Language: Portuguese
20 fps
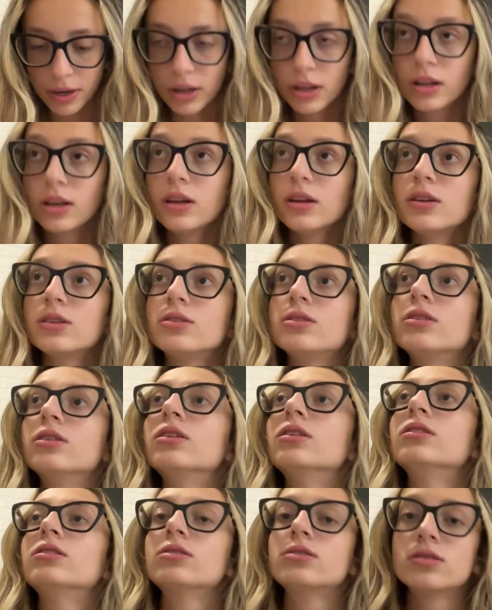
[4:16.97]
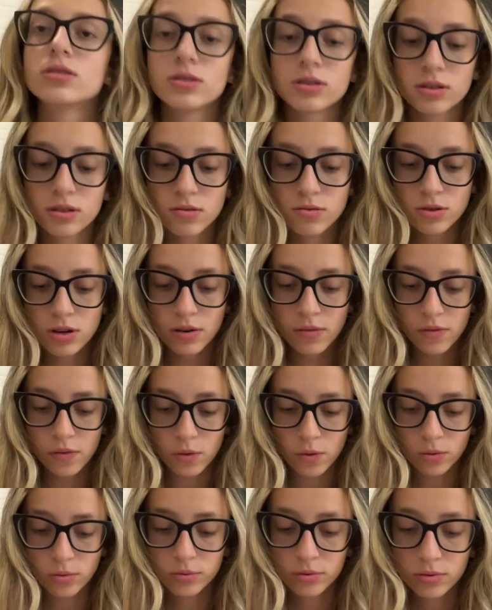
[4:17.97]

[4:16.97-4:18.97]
aqui, gente. Eu já vou